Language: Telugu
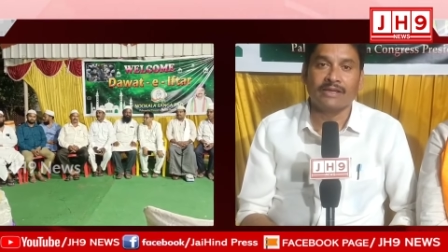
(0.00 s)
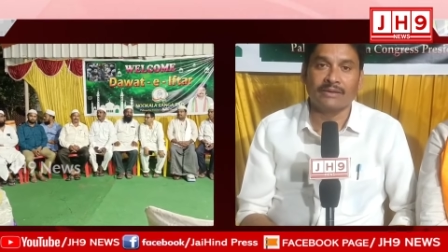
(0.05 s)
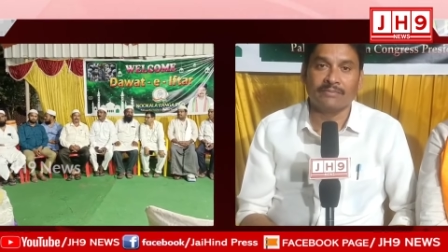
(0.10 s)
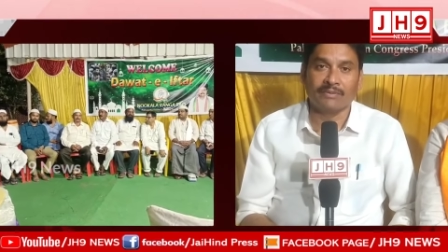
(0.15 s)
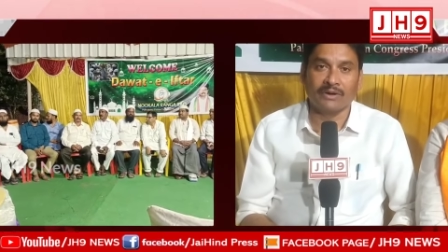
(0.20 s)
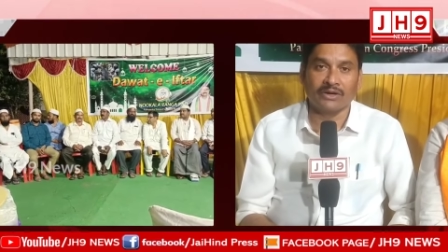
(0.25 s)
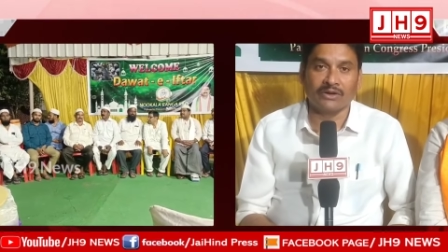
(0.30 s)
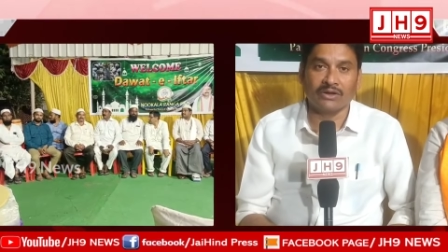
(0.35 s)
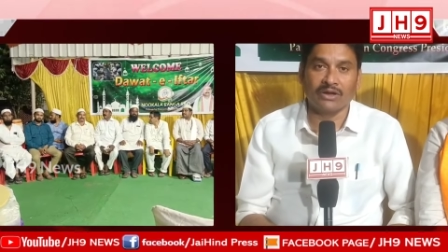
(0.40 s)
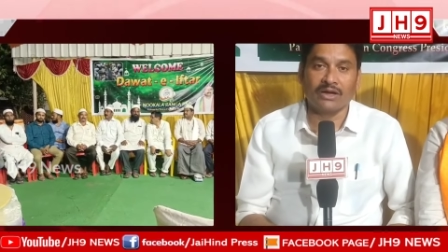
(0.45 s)
ఈ
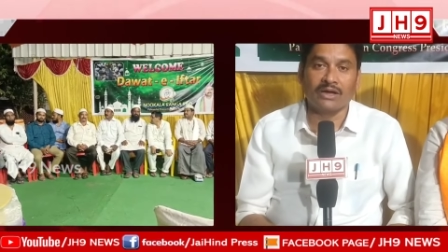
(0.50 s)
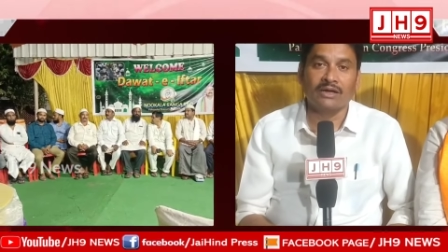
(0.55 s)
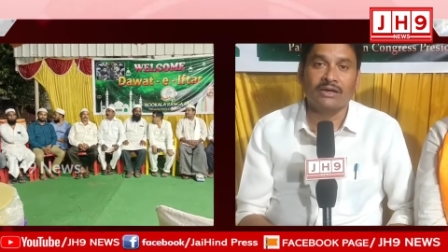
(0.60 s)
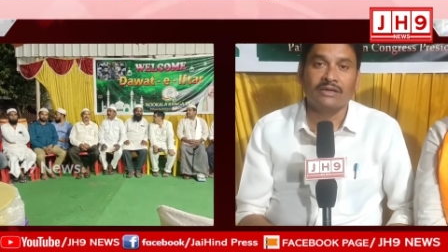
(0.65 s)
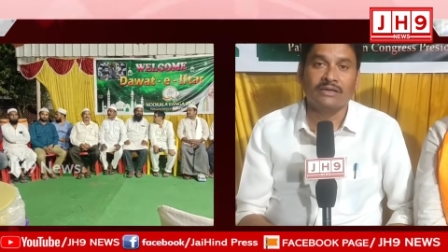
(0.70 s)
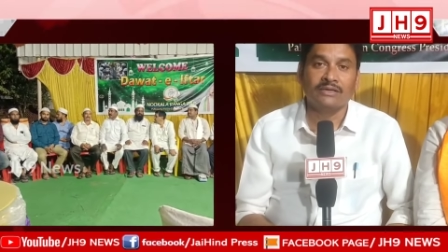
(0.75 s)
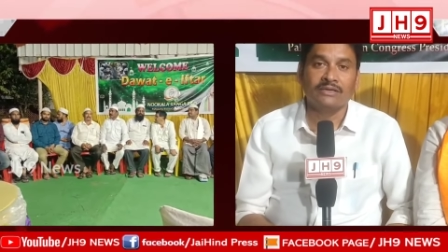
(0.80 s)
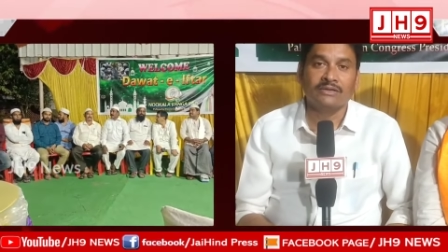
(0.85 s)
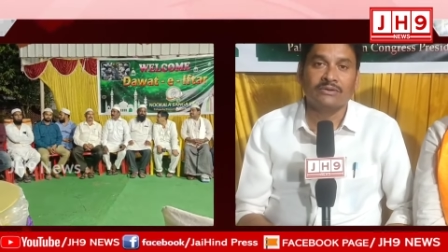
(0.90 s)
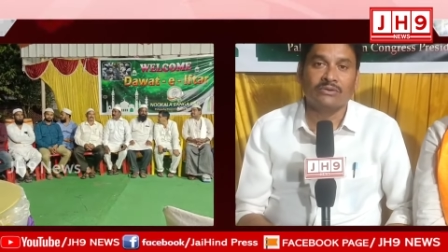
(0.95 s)
పండుగ
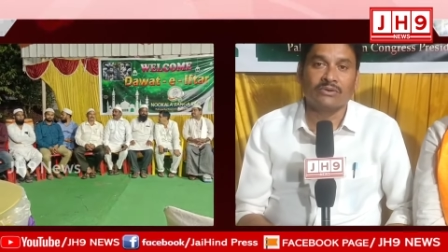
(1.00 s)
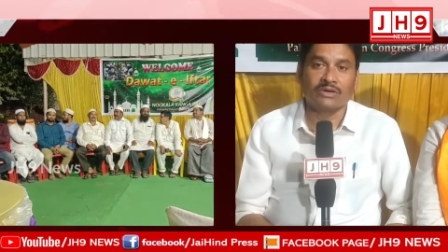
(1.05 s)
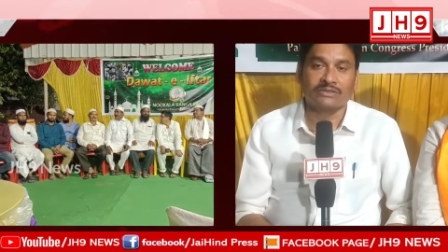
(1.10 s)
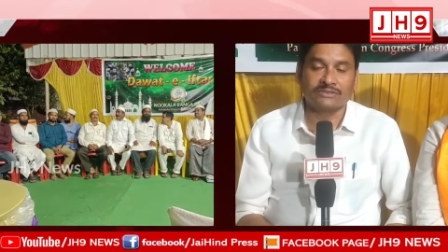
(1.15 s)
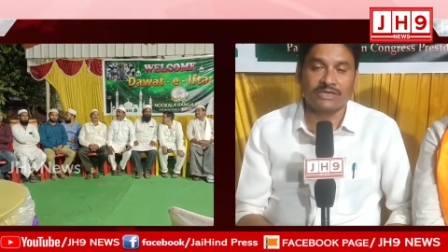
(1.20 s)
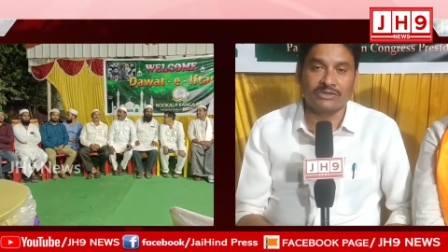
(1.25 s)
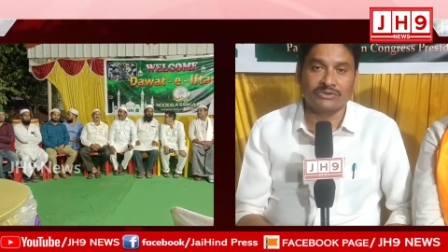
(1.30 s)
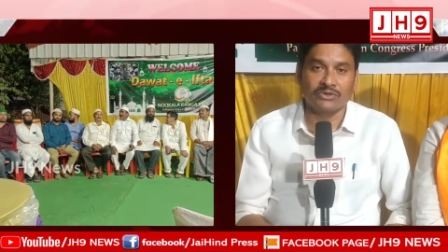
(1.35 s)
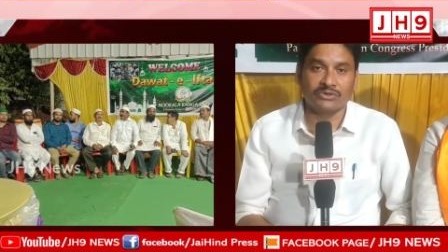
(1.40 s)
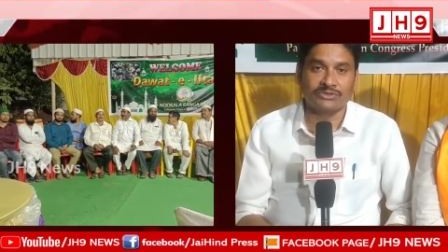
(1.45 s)
ఒక
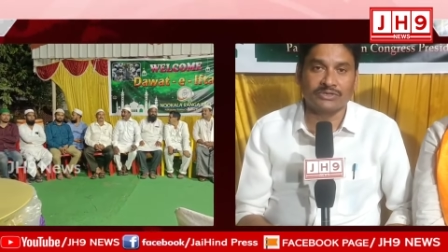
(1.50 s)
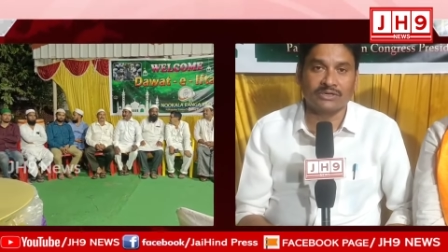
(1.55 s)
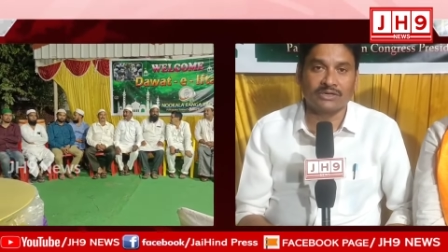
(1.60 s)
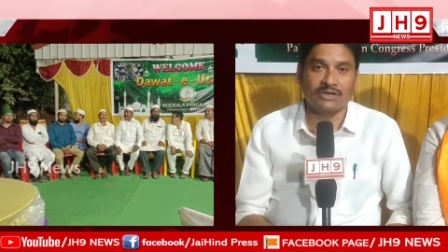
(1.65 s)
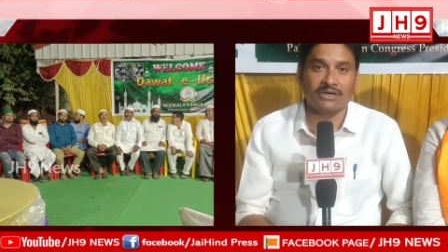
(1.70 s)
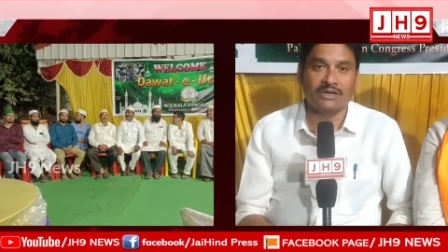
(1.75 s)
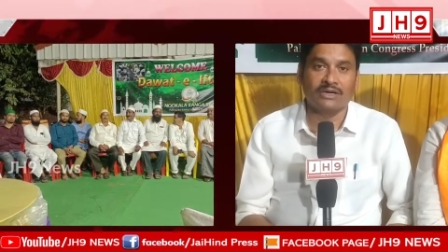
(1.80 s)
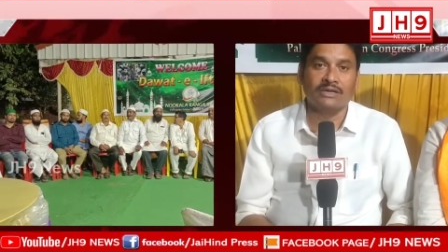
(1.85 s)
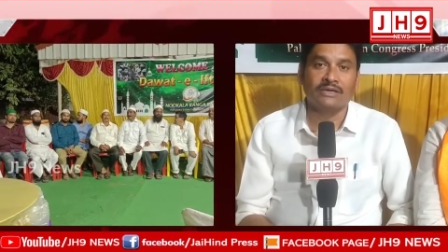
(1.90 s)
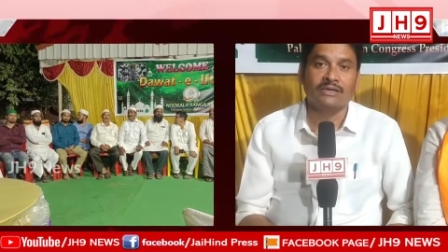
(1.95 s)

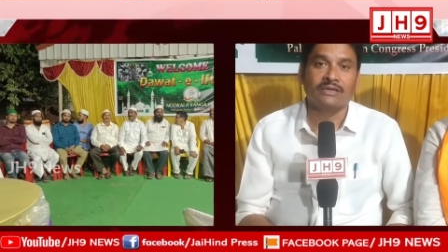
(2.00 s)
సంతోషంగా